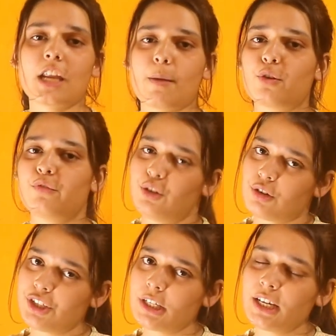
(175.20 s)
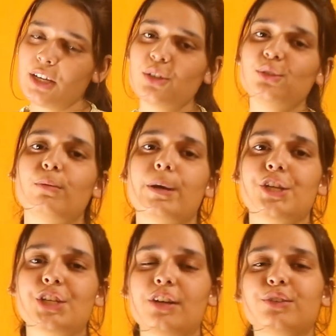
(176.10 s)
अगर आपको वीडियो अच्छी लगी हो तो
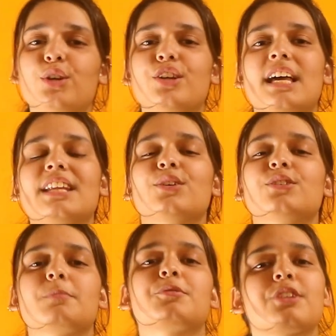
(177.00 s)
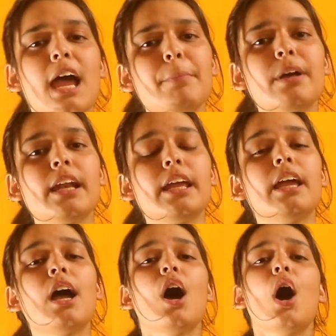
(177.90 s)
हमारे चैनल को सब्सक्राइब
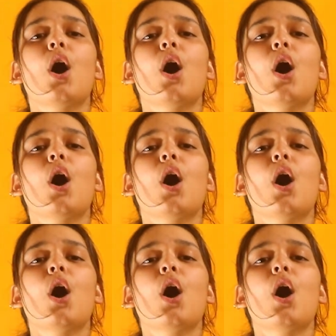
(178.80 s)
करें